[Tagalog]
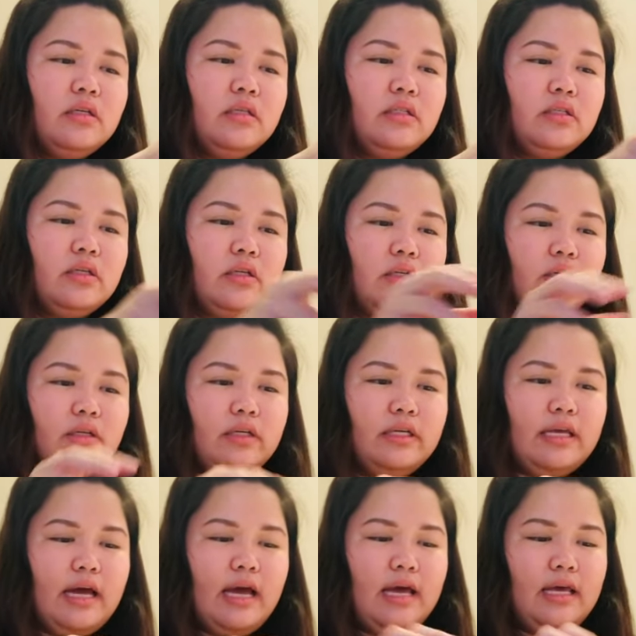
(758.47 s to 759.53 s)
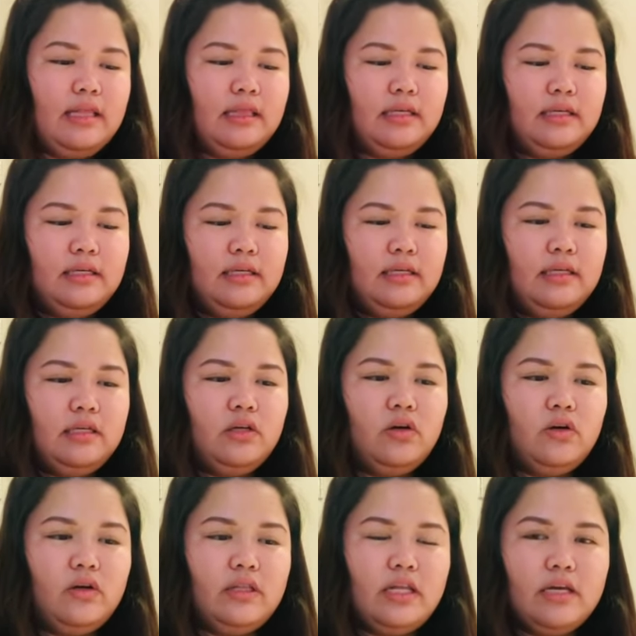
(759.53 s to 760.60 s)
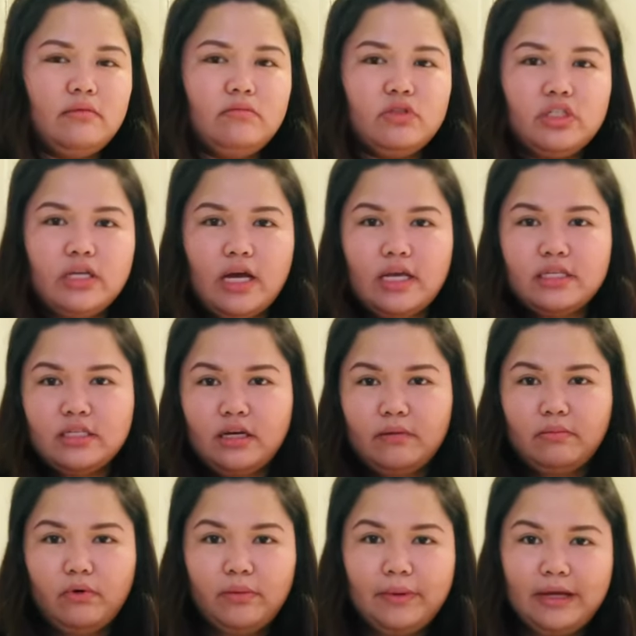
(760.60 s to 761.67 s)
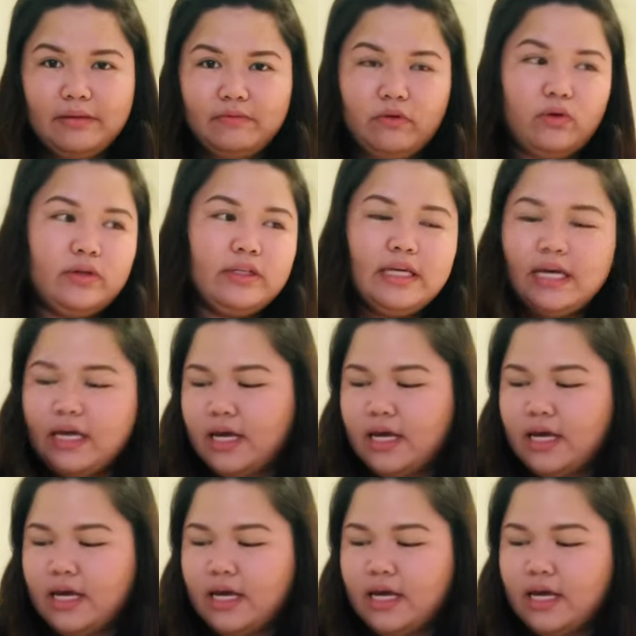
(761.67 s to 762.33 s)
So, yan. I-connect mo siya sa mobile phone.